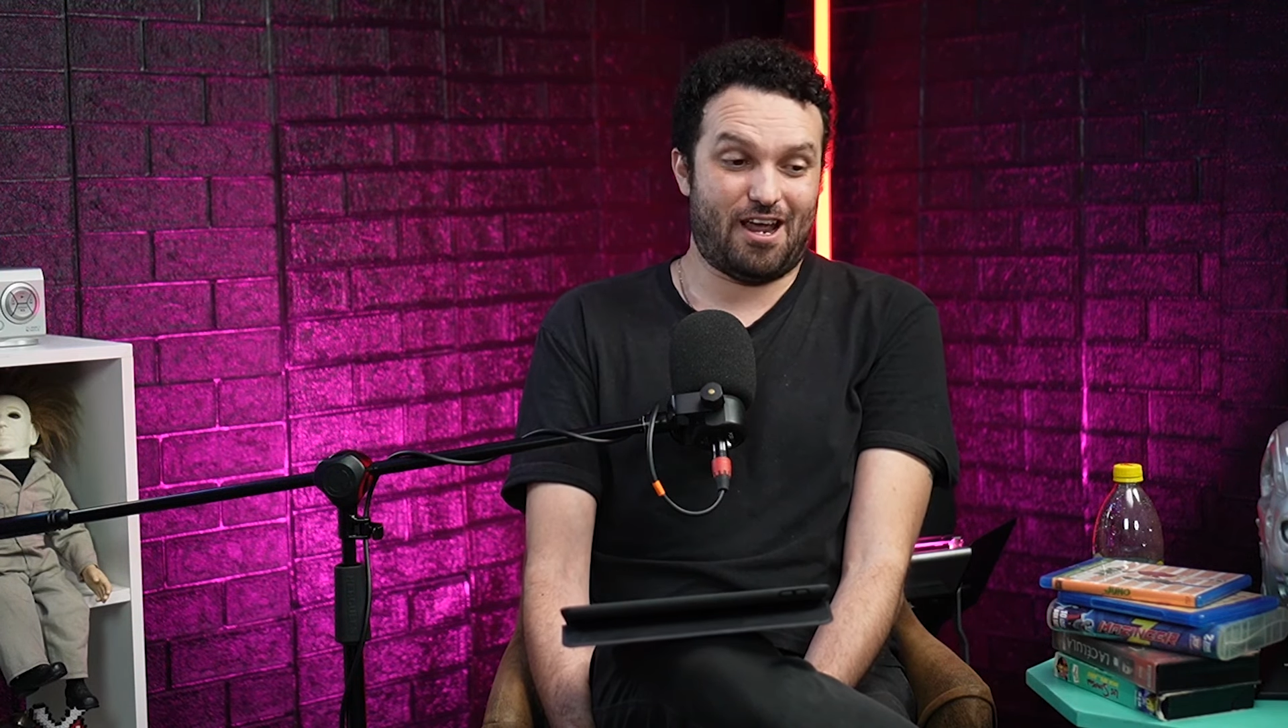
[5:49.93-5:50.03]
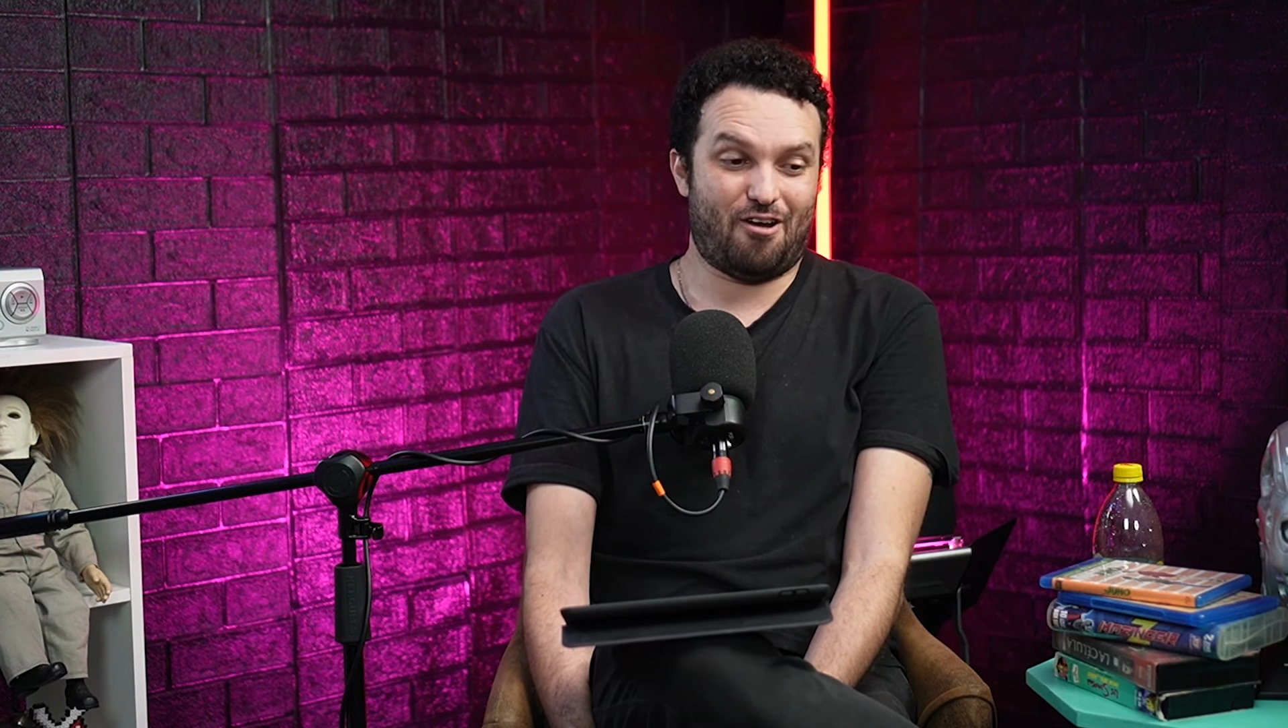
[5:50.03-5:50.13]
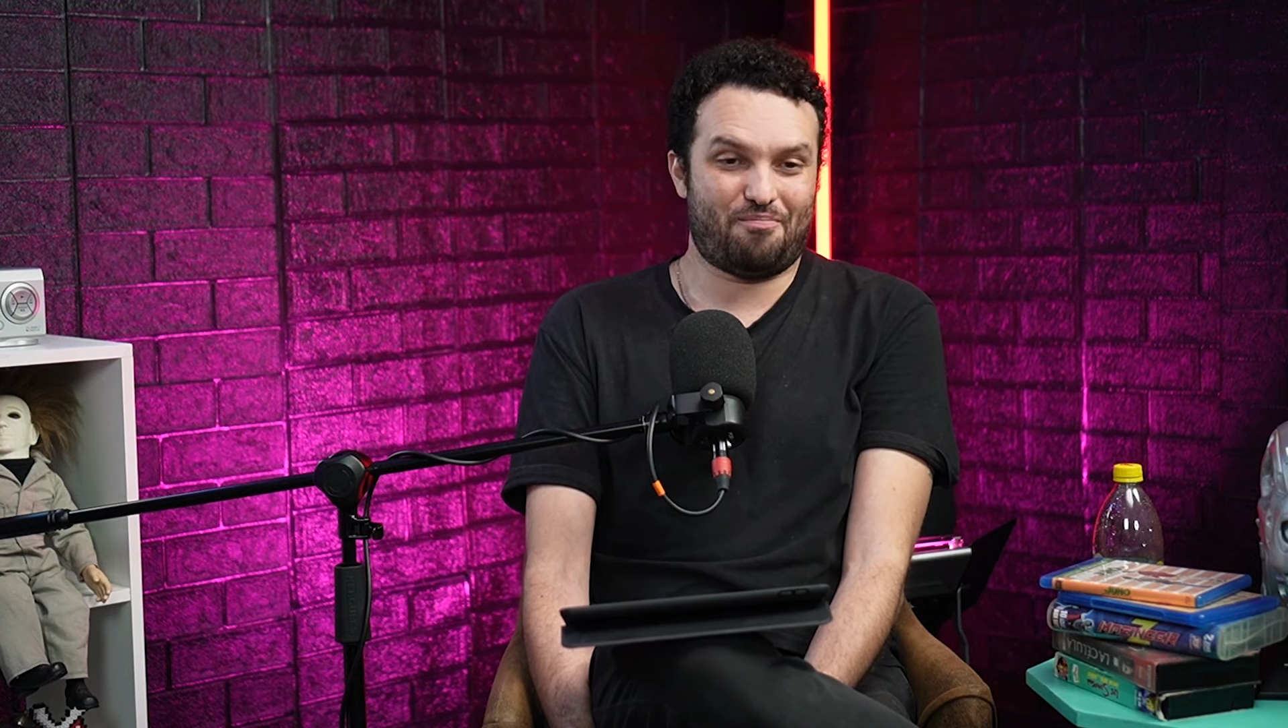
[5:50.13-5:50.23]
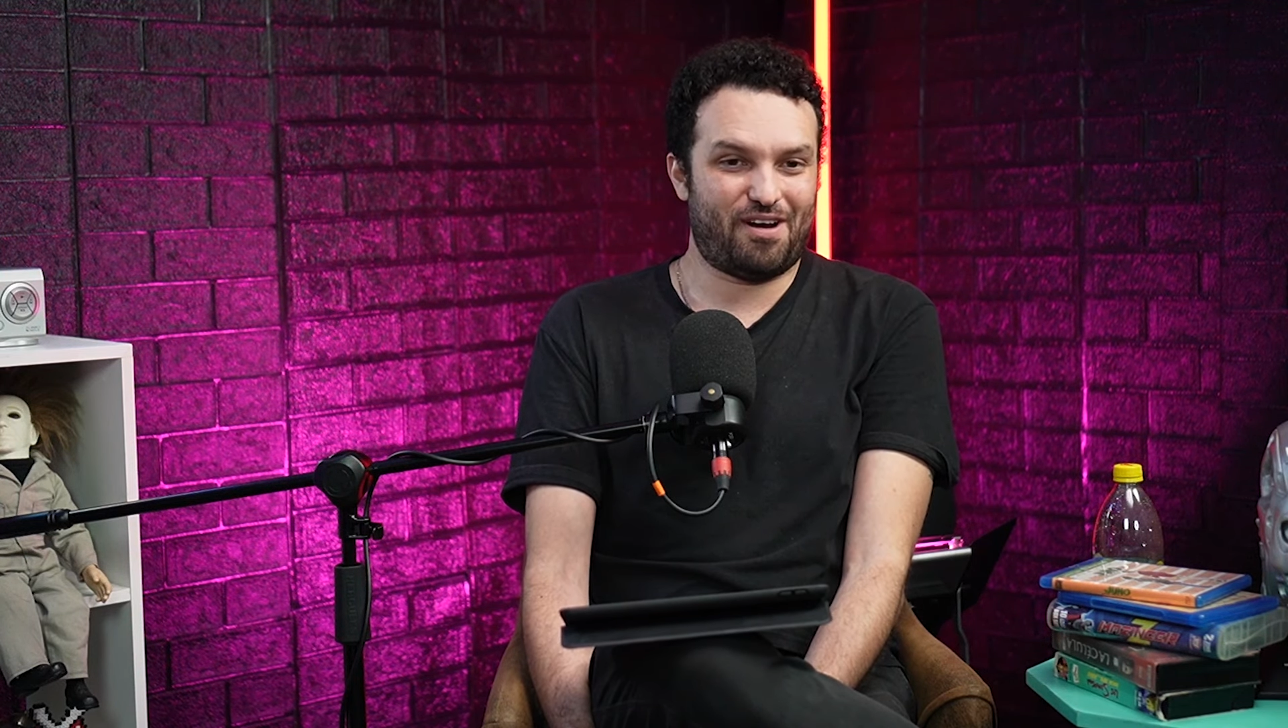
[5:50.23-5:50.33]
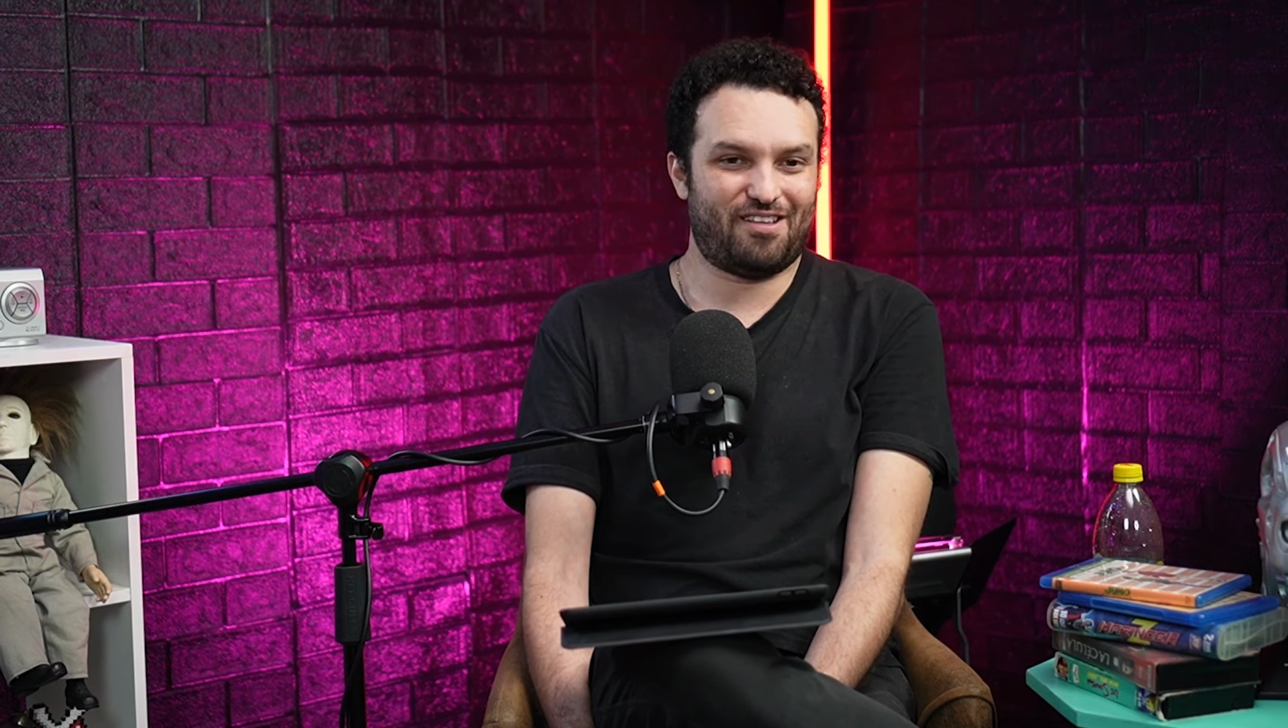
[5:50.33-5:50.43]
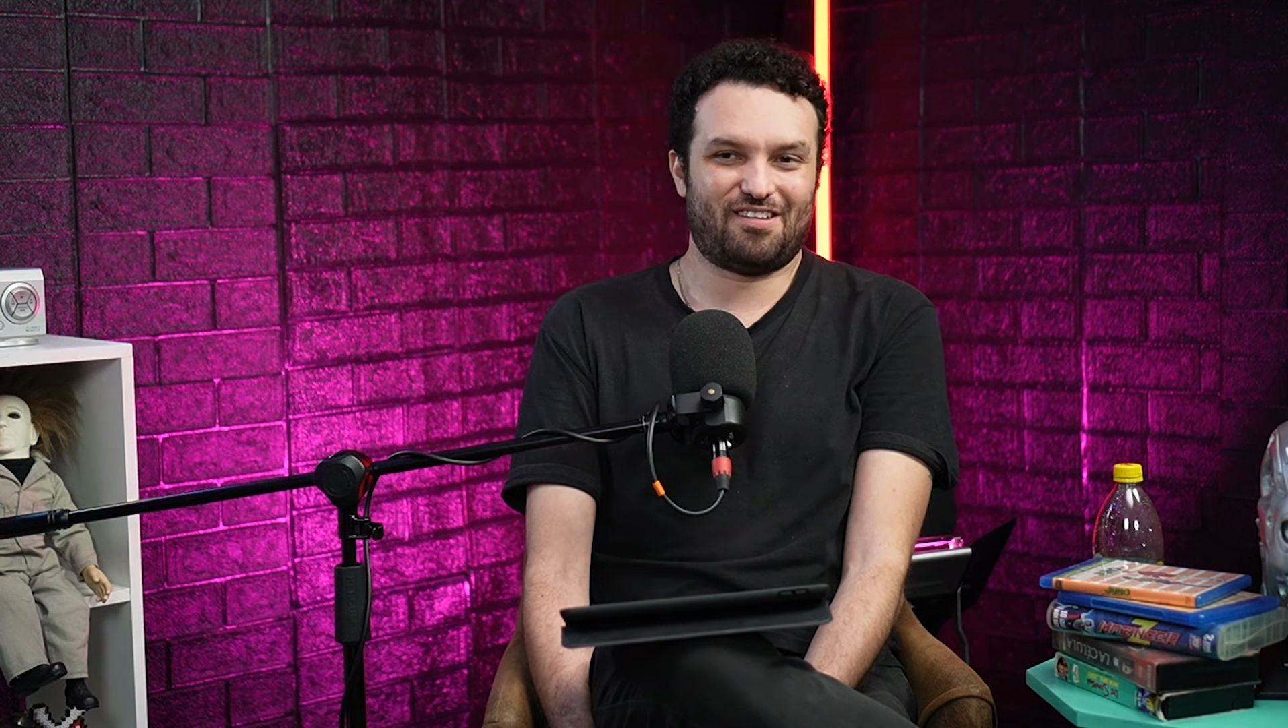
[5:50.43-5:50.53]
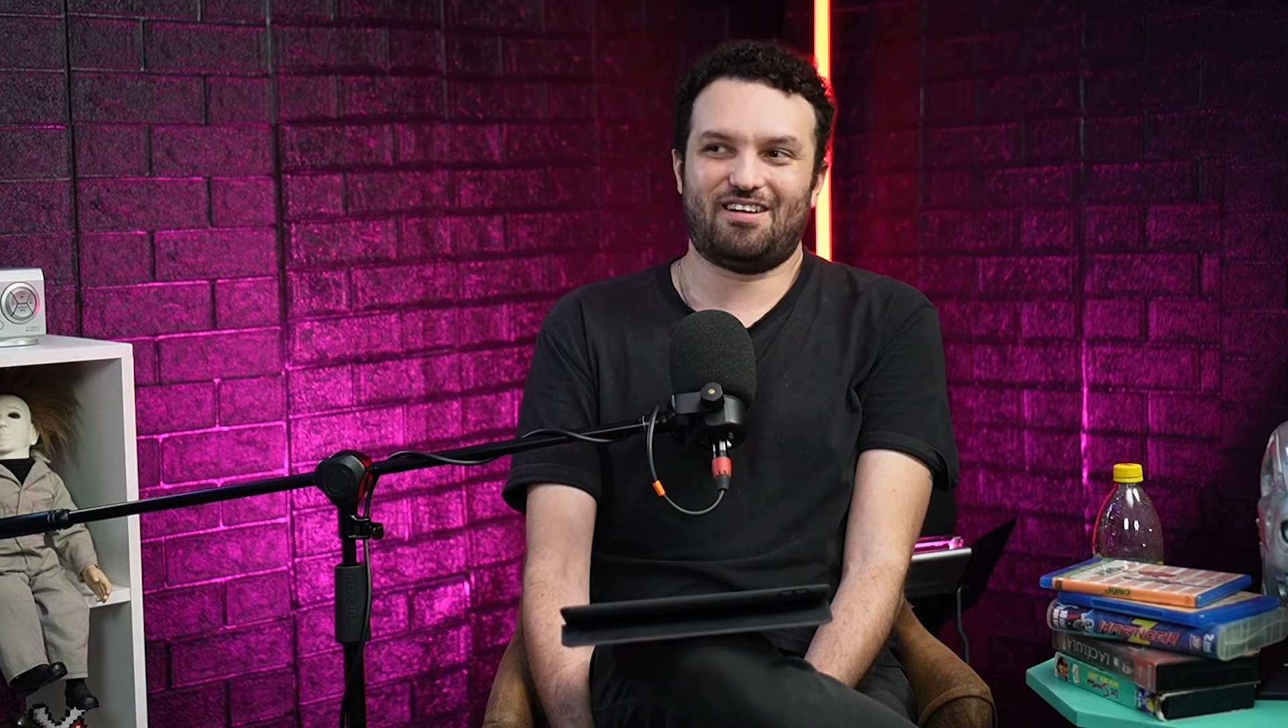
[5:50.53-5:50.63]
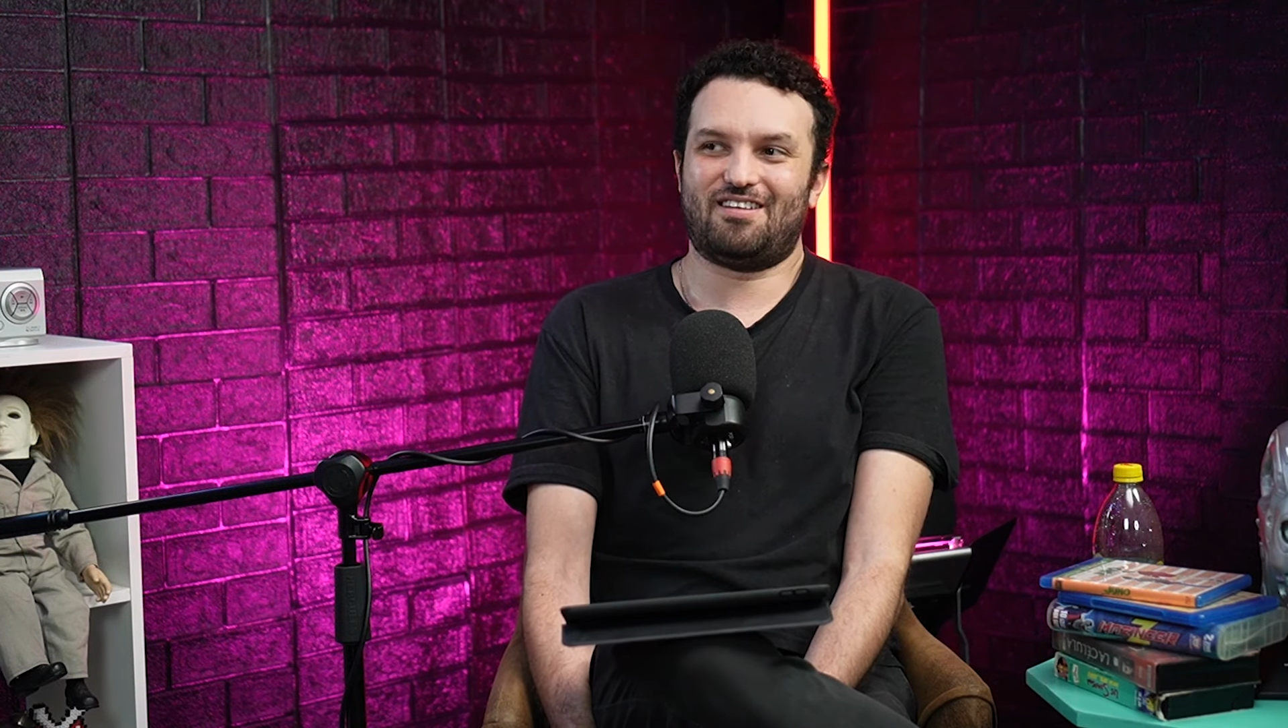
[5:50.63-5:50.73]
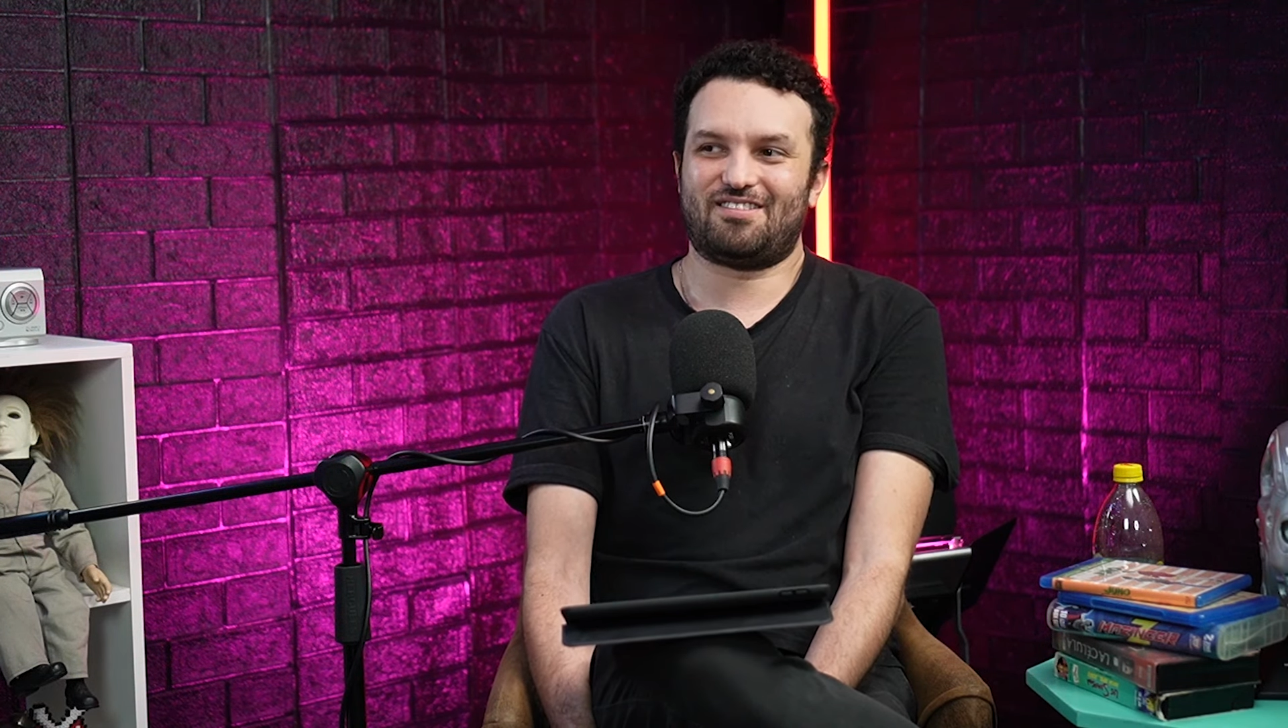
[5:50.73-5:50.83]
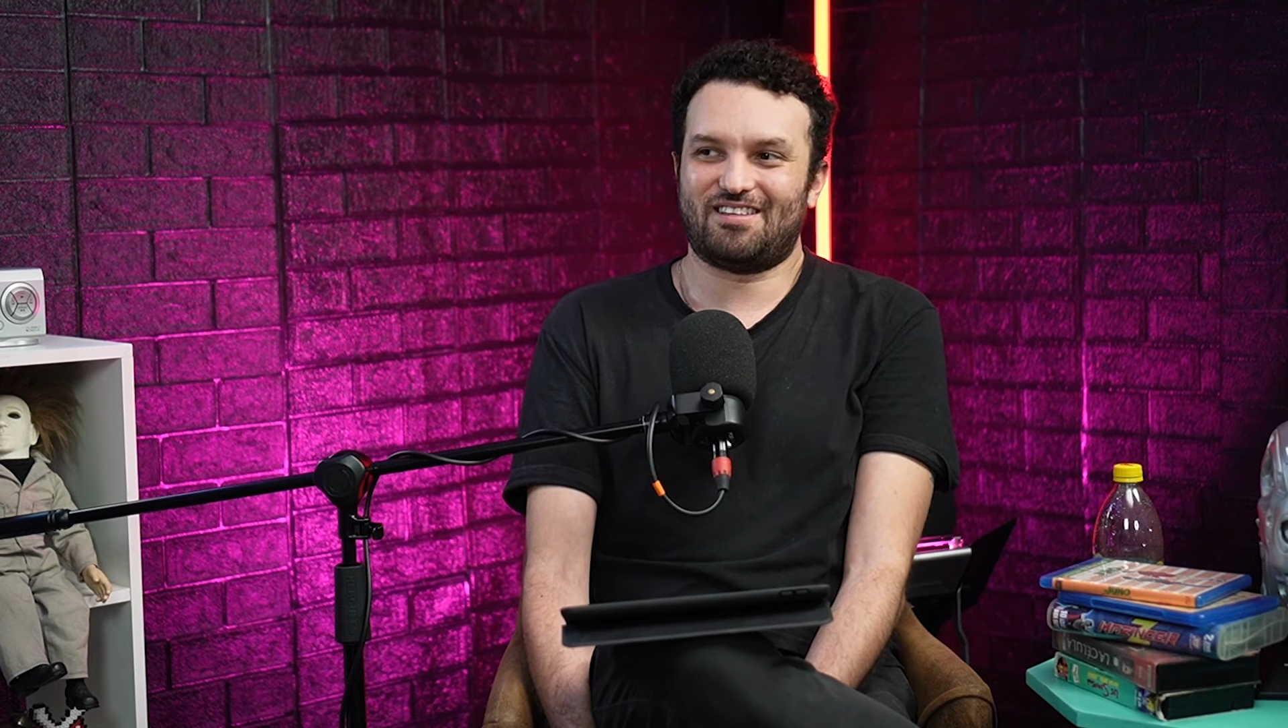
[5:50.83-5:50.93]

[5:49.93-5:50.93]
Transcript: ya no aparecen en las